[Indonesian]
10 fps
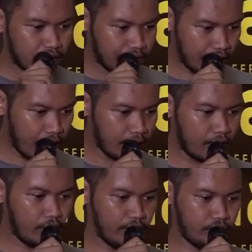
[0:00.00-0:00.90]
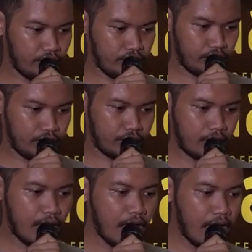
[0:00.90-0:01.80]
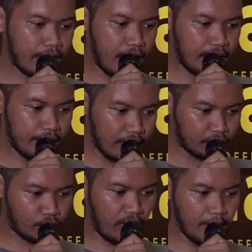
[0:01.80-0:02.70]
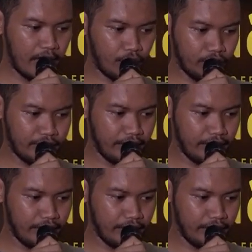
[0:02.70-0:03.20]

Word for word: Tenang kalau itu. Ayah hadirkan surga baru.